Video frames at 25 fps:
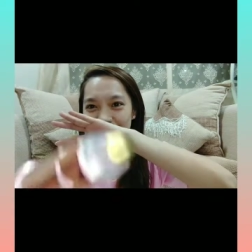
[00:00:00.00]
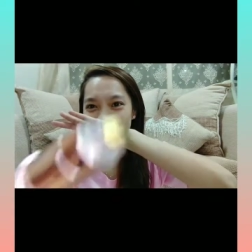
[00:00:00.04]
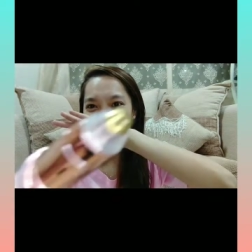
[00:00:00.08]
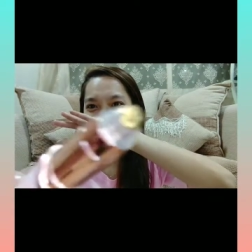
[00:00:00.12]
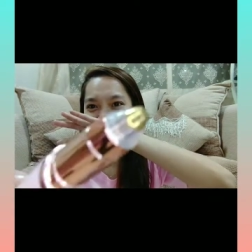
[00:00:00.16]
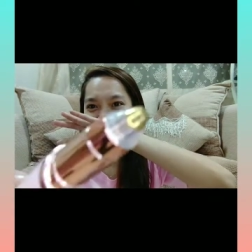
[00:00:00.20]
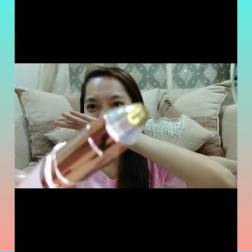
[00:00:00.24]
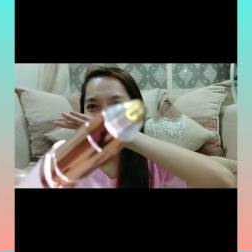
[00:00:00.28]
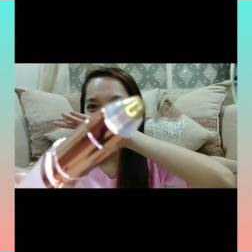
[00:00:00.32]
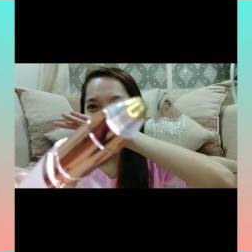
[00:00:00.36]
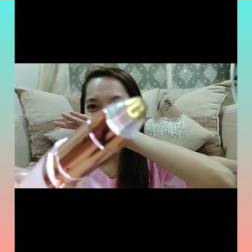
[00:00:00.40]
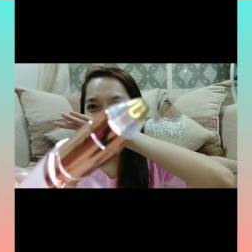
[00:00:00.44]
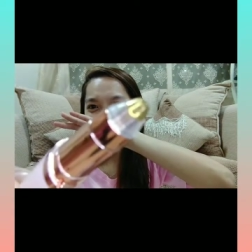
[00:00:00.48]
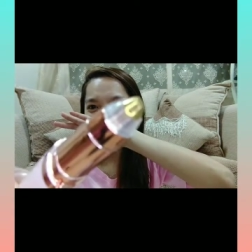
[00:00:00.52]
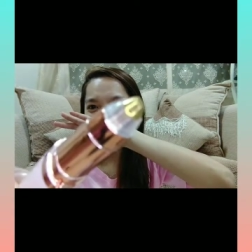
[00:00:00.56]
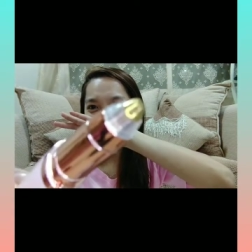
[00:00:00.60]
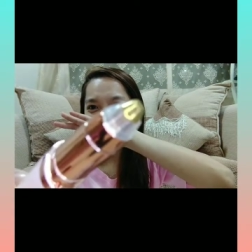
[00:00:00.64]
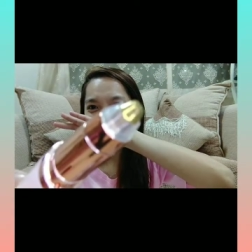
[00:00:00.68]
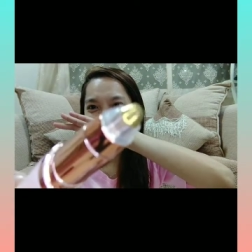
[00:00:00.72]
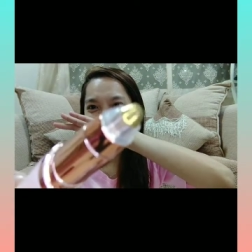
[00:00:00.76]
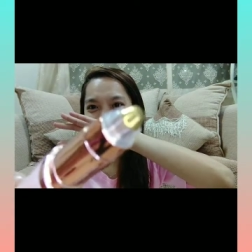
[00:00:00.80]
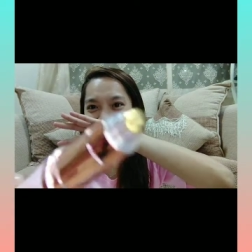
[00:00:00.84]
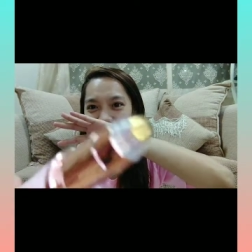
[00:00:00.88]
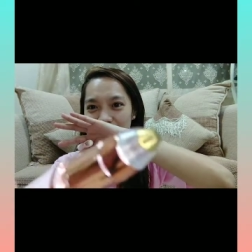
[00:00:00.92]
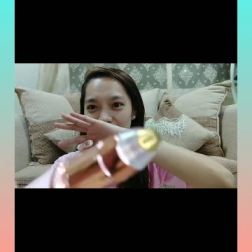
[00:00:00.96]
Ayan,
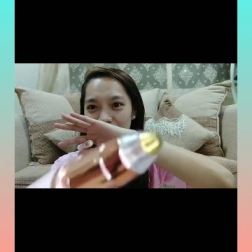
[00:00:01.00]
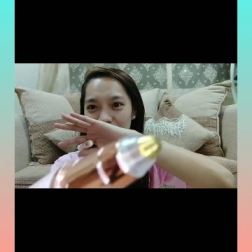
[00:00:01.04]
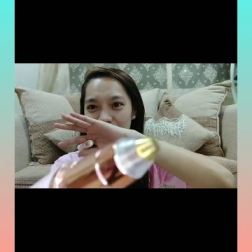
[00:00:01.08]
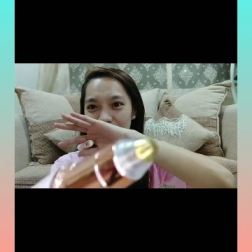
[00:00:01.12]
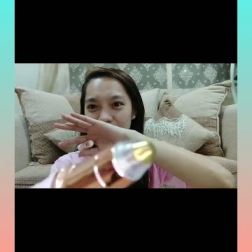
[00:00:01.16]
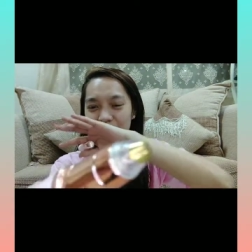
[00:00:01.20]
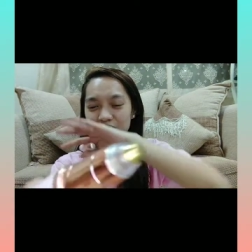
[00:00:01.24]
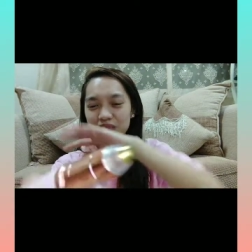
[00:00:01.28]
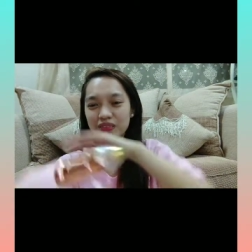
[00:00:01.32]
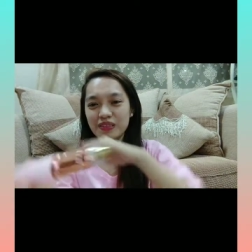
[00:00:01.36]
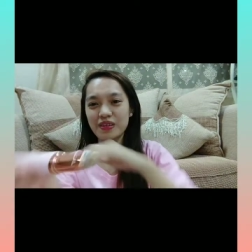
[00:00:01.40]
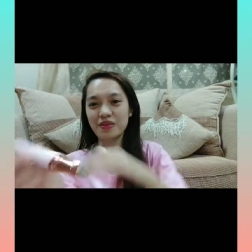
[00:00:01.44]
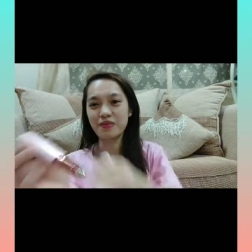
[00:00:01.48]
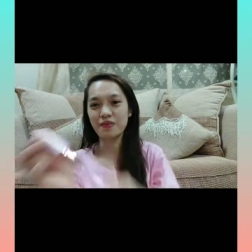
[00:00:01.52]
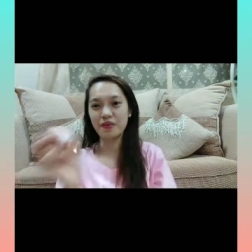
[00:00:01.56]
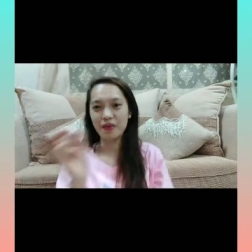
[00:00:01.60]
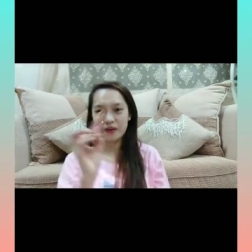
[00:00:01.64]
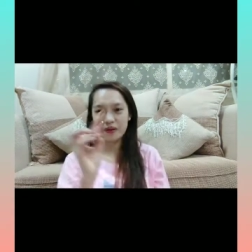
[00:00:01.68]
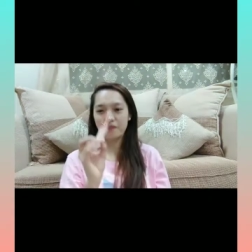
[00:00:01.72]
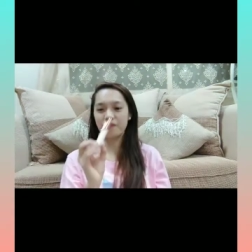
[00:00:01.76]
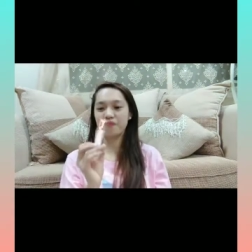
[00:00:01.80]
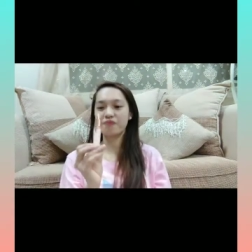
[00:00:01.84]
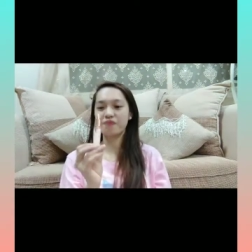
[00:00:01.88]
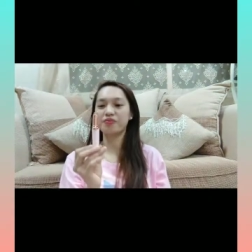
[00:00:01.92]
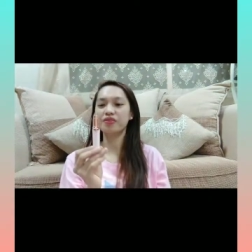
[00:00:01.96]
ganyan siya. Di
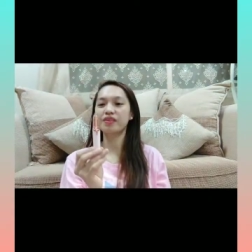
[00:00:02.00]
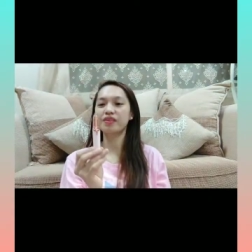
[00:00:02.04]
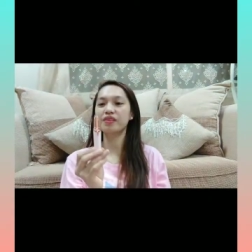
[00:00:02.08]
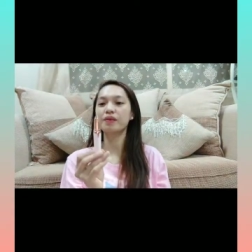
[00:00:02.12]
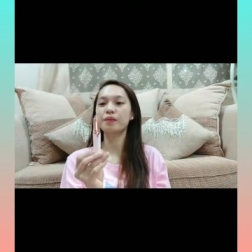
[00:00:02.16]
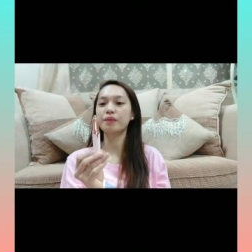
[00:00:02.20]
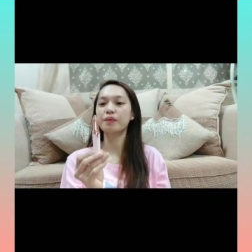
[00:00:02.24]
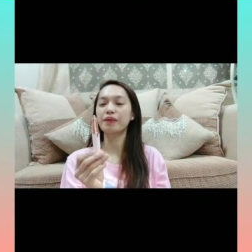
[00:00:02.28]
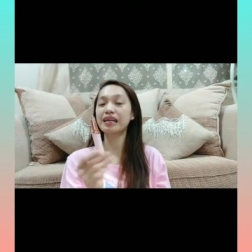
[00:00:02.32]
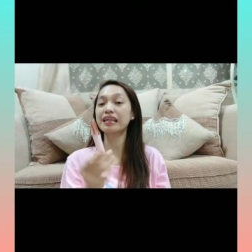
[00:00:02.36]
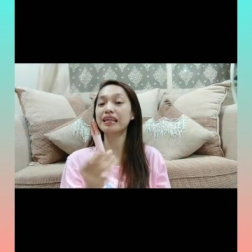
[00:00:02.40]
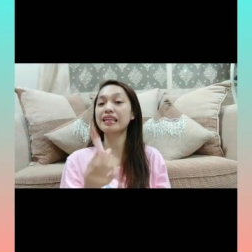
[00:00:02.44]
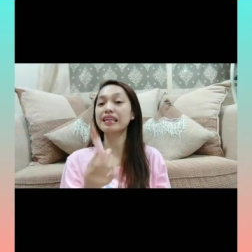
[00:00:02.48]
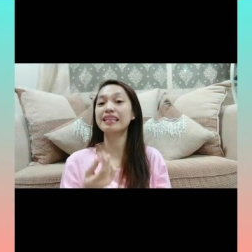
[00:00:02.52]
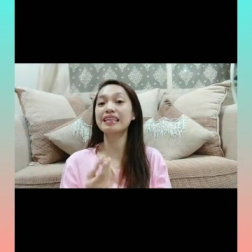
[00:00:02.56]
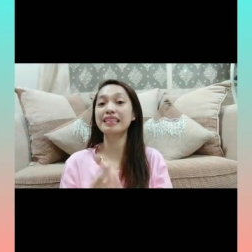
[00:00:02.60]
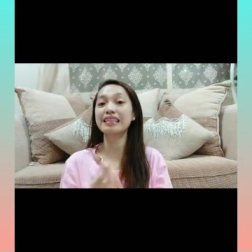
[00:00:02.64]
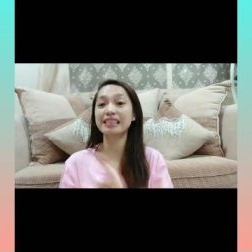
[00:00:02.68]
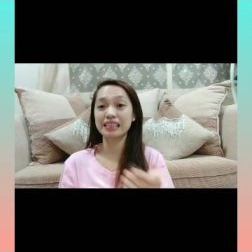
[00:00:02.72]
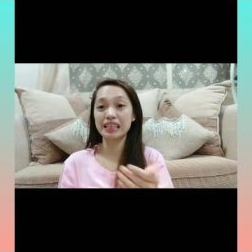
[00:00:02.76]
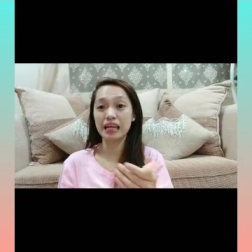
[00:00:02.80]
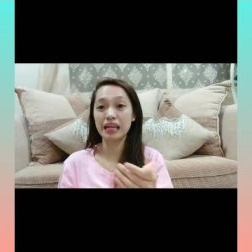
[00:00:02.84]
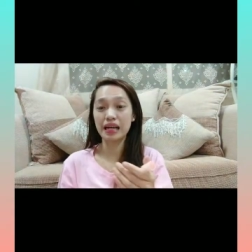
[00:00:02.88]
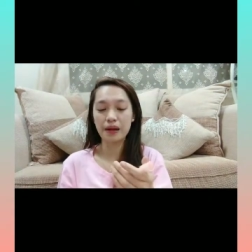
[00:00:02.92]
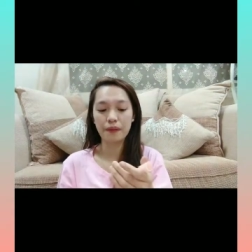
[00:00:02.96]
ba? Maganda
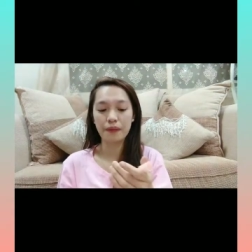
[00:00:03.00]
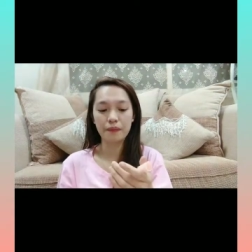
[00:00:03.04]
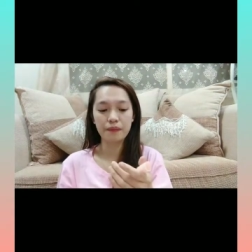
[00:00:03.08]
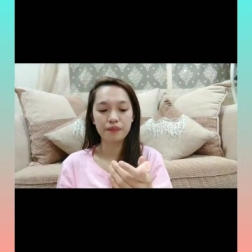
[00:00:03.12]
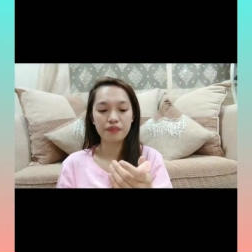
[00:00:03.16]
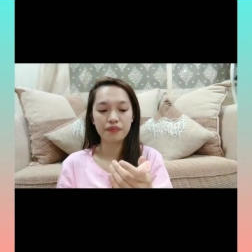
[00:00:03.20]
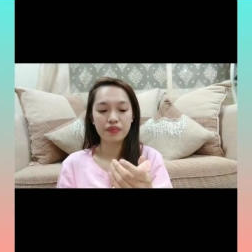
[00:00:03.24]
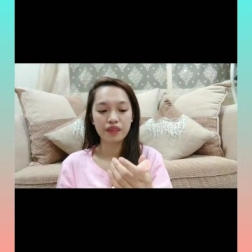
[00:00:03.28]
siya.